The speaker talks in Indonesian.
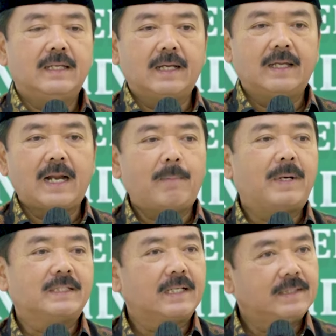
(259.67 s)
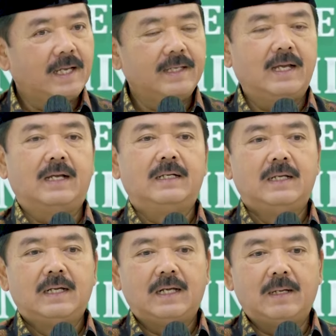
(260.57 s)
kira-kira apa saja yang
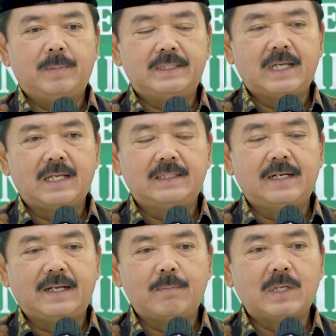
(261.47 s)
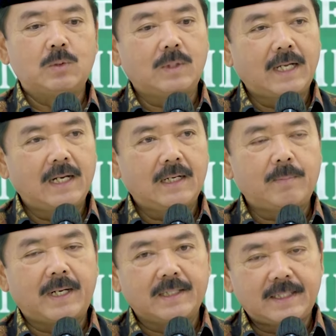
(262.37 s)
uh, bisa jadikan masukan
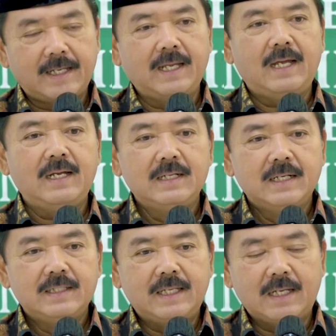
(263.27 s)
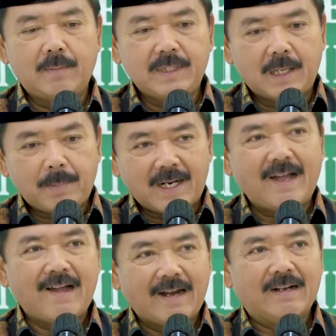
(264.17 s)
kepada saya sehingga menjadi
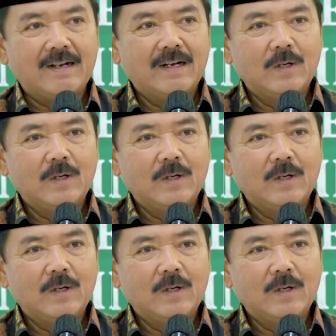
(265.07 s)
pegangan